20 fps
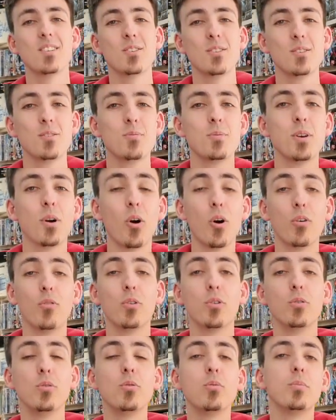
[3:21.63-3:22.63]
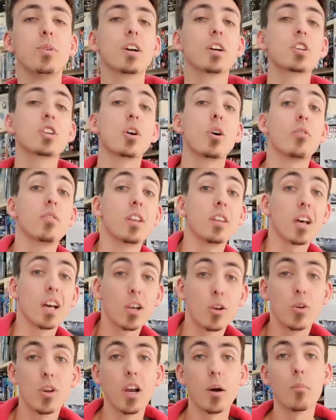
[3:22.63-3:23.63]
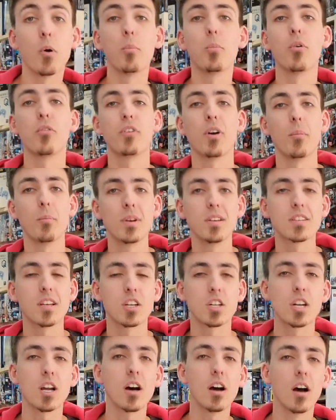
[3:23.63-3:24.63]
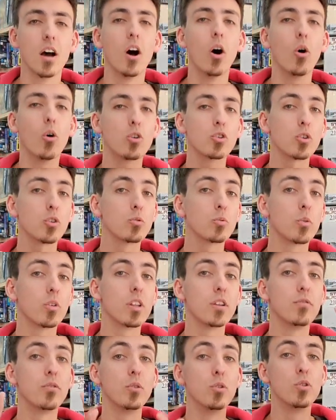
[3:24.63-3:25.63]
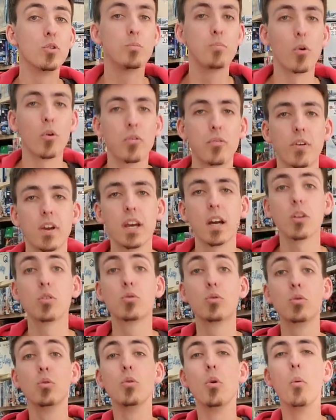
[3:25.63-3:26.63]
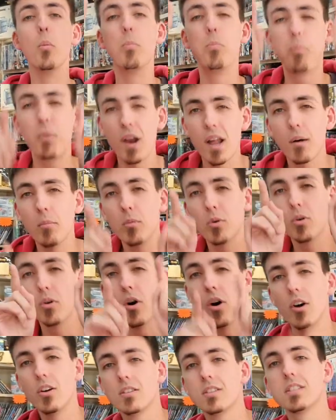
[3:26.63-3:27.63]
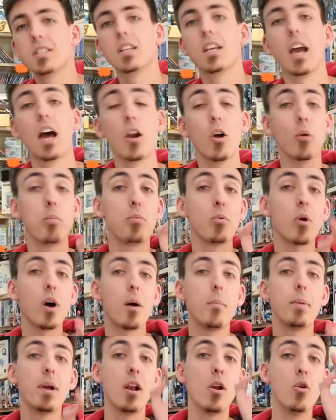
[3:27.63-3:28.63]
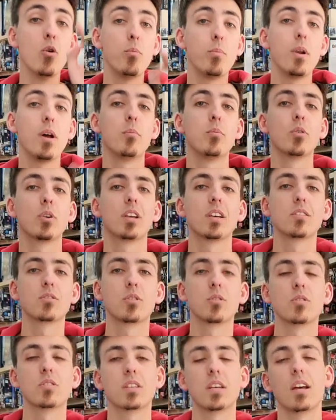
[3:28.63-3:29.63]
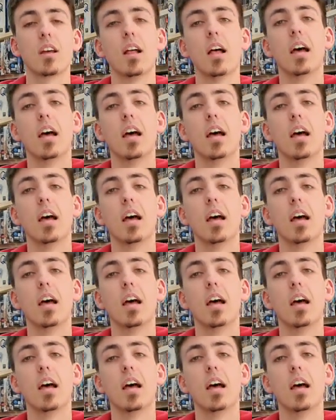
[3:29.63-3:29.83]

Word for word: j'y suis revenu, bien que j'y revienne régulièrement pour faire mes achats, aujourd'hui on est venu pour faire du Plamo Hunting. Alors pour rappel, le Plamo, qu'est-ce que c'est